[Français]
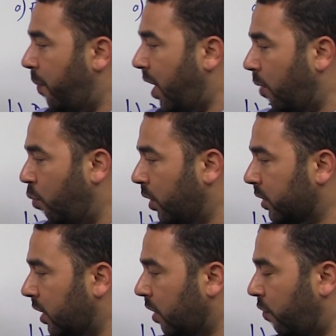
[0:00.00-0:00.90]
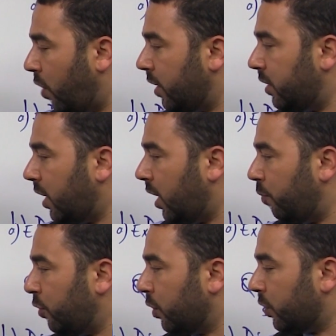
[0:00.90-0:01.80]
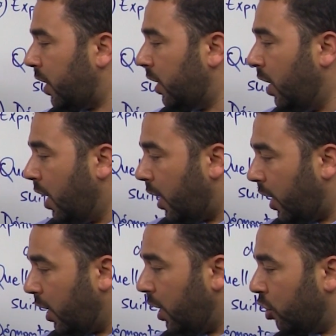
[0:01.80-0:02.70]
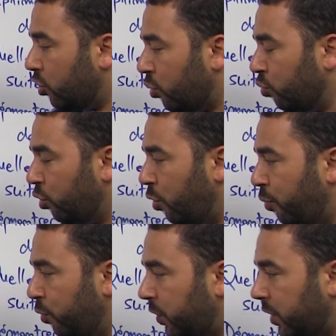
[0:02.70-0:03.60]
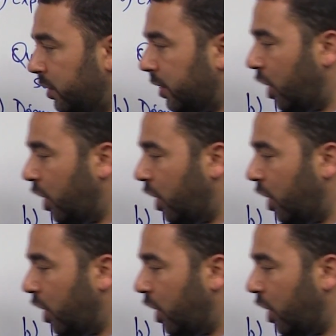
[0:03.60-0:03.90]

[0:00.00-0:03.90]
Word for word: par moins 5 fois 1 tiers à la puissance n. Et j'ajoute le plus 6.